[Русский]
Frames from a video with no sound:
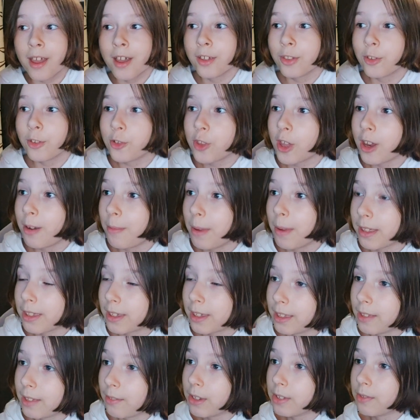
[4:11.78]
Ну что,
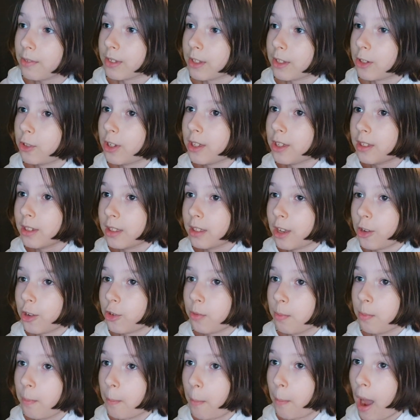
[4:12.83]
ребятки, давайте возвращаться к
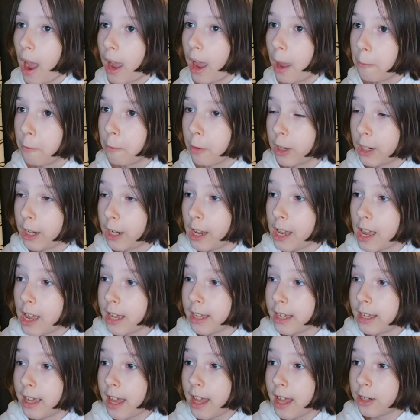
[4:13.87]
нашим багам в игре
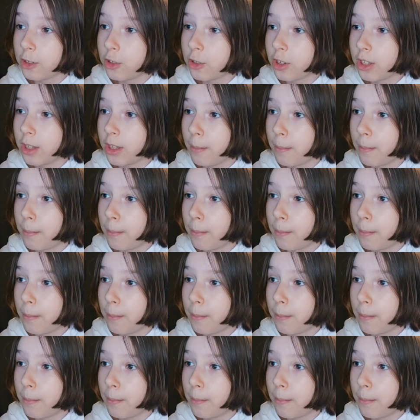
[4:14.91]
Genshin